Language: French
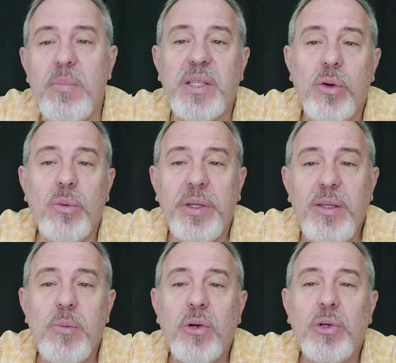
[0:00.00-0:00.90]
Maintenant,
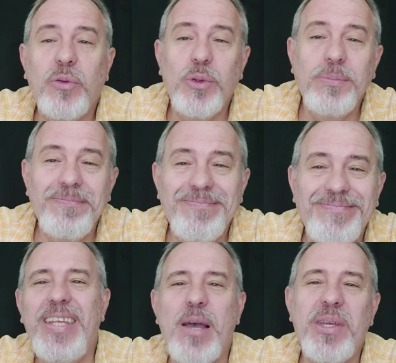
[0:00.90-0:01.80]
il ne manque que vous.
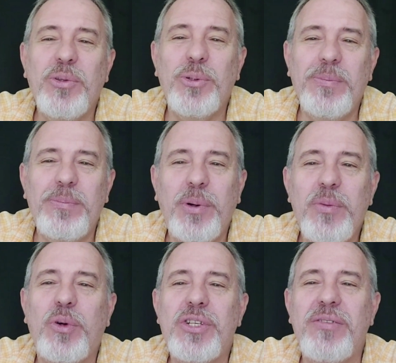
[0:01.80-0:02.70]
Et à bientôt pour
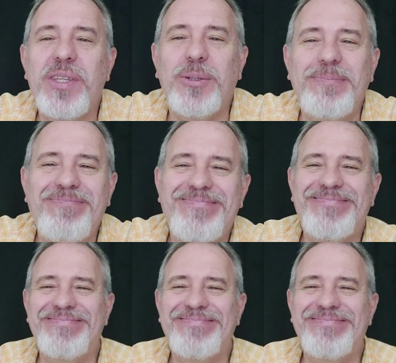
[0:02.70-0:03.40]
une prochaine vidéo.